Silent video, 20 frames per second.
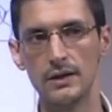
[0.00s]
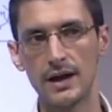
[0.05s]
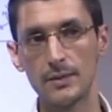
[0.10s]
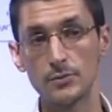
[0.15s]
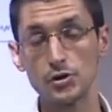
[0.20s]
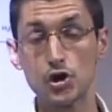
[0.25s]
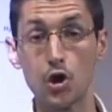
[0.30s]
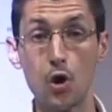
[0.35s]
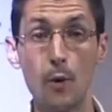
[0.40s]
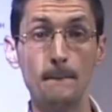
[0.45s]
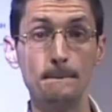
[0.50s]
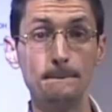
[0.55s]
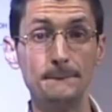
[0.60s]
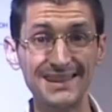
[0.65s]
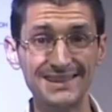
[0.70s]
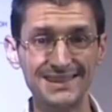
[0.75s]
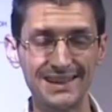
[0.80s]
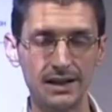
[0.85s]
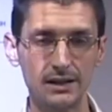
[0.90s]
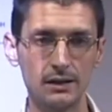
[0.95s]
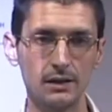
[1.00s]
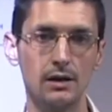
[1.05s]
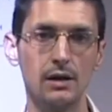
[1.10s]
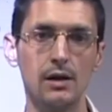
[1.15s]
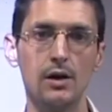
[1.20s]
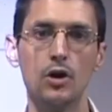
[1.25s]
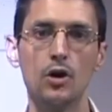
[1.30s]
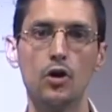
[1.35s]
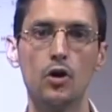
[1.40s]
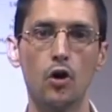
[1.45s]
digamos,
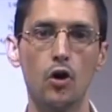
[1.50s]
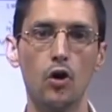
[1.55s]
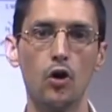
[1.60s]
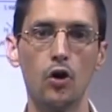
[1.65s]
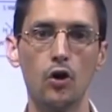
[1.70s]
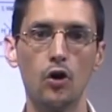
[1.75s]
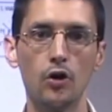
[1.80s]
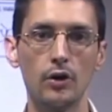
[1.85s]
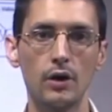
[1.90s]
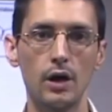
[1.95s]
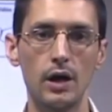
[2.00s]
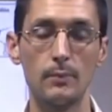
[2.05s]
compiten con,